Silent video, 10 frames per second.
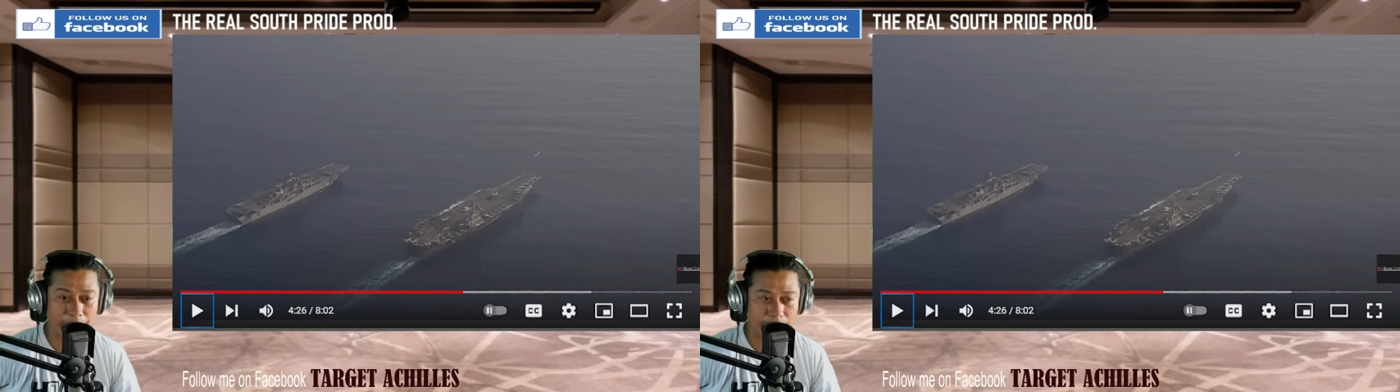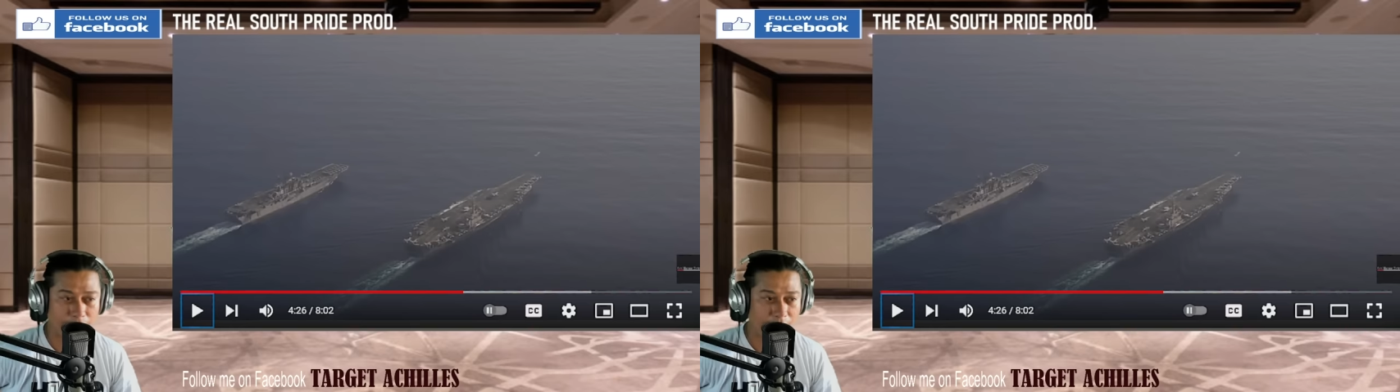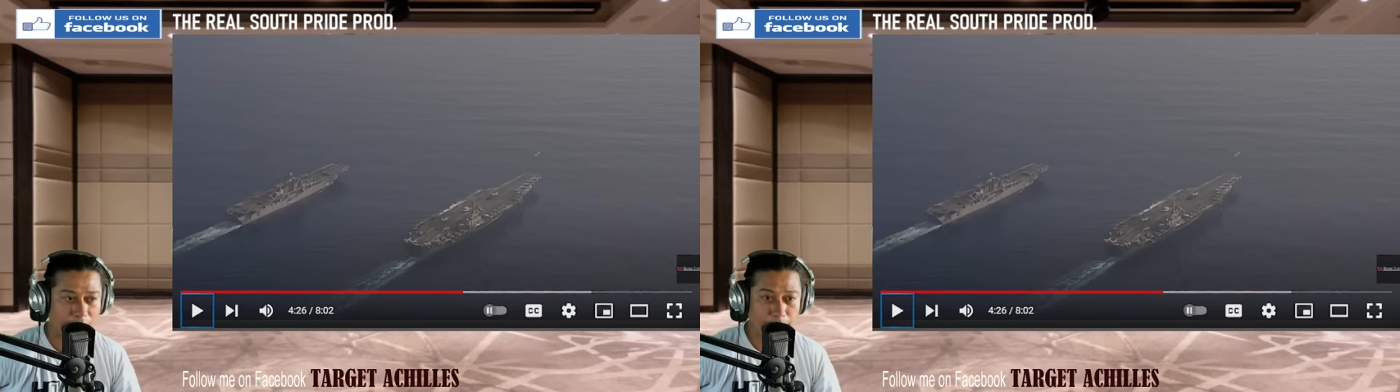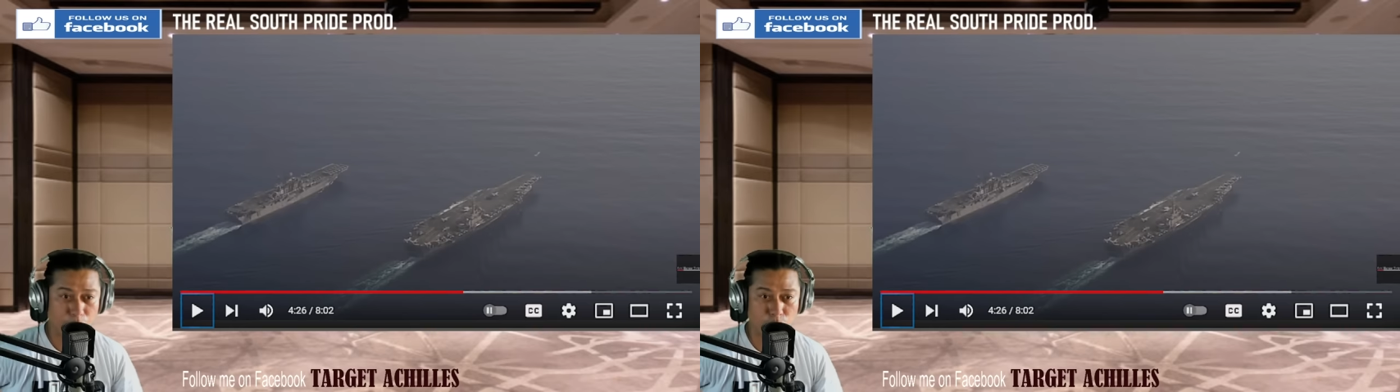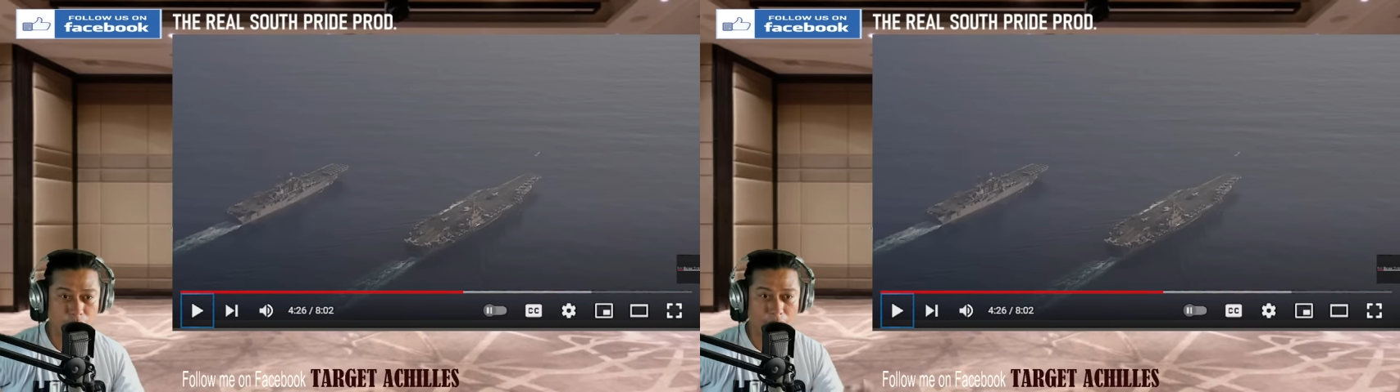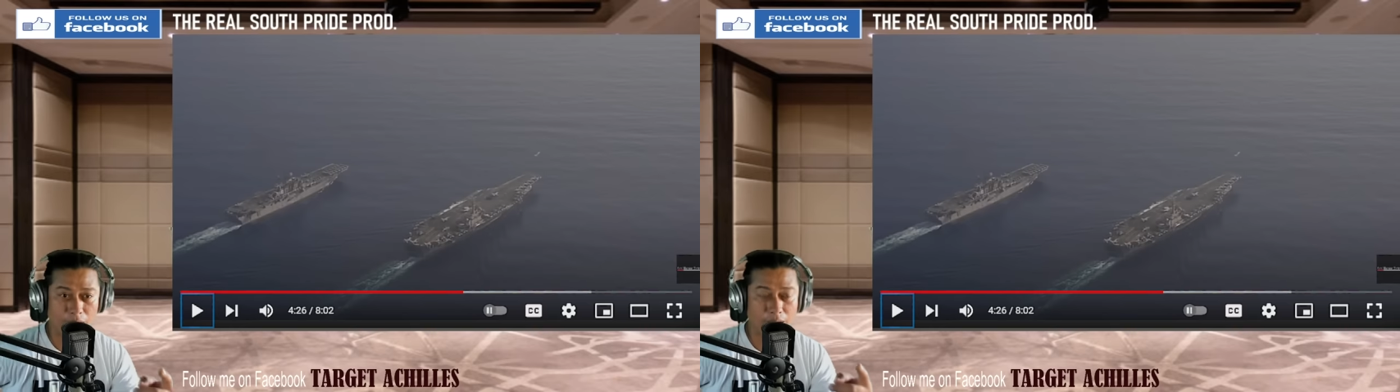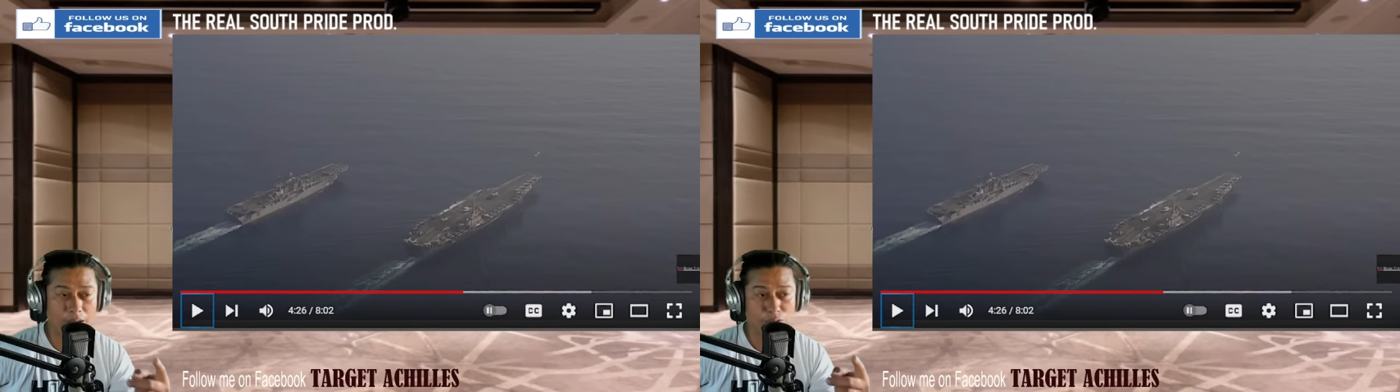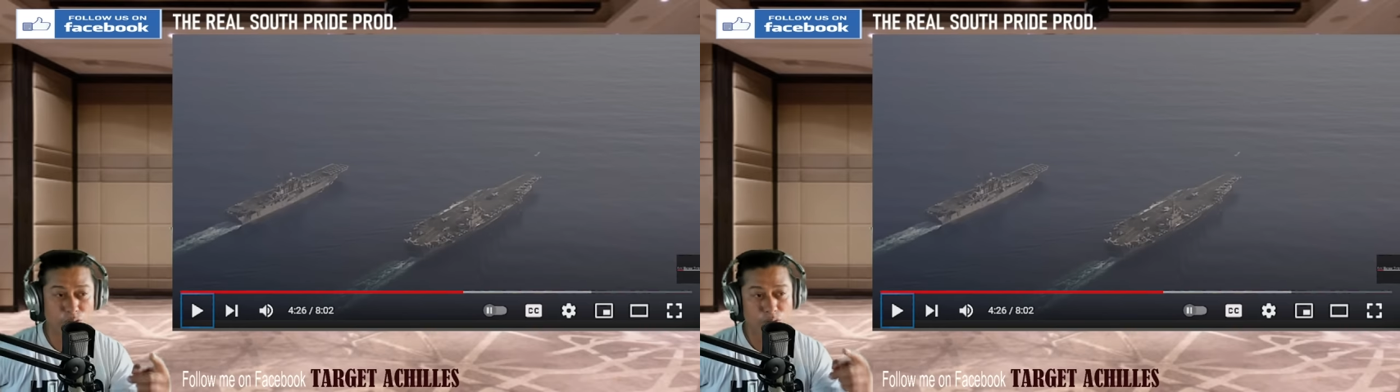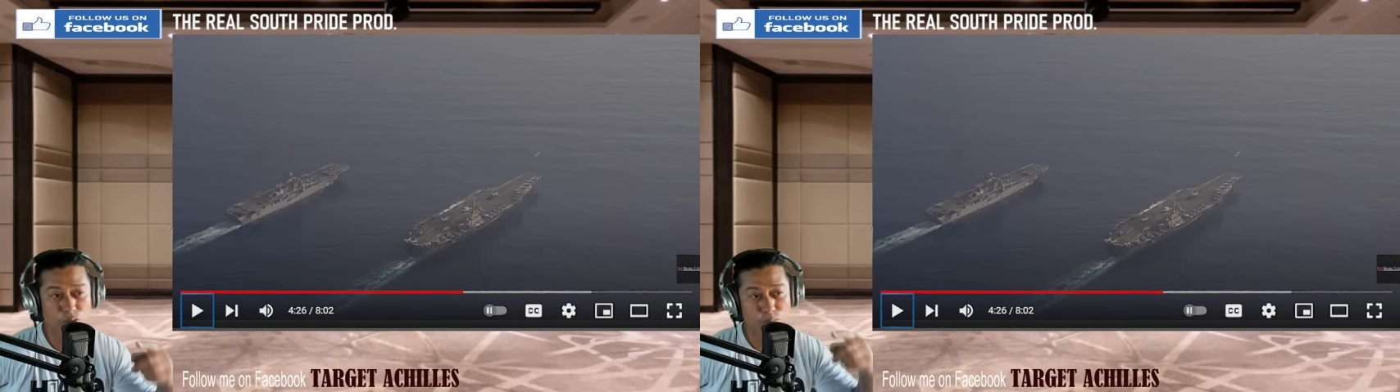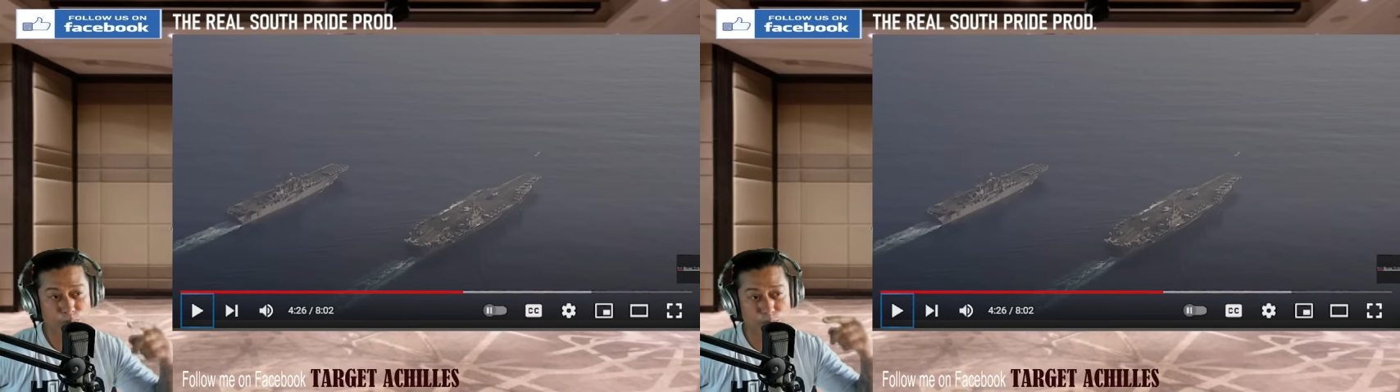laban, pero nakaraan, no,